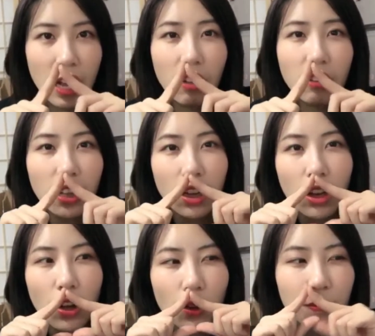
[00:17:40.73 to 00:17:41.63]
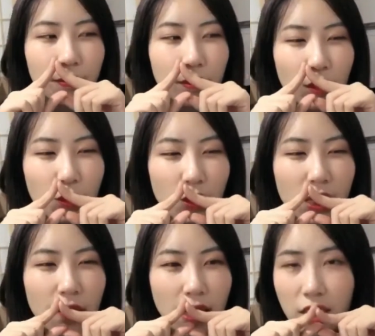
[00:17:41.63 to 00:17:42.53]
然后呢，嗯，我觉
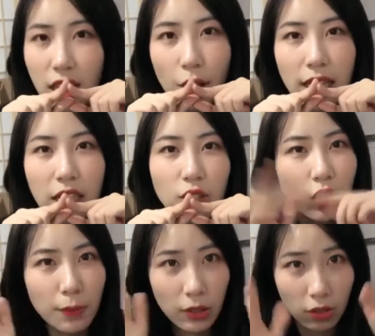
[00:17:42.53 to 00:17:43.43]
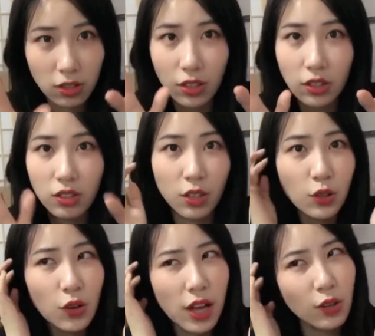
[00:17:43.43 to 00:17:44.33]
得反正拆快递时候特别有的成
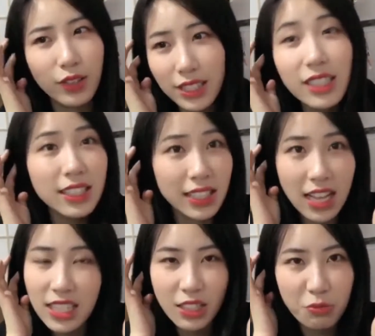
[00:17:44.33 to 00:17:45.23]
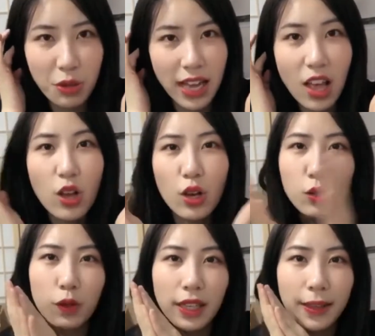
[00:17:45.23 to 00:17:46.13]
成就感和惊喜感、喜悦感，
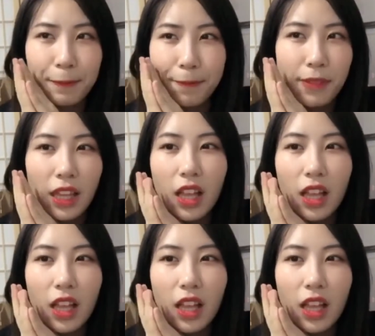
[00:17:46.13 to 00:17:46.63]
所以，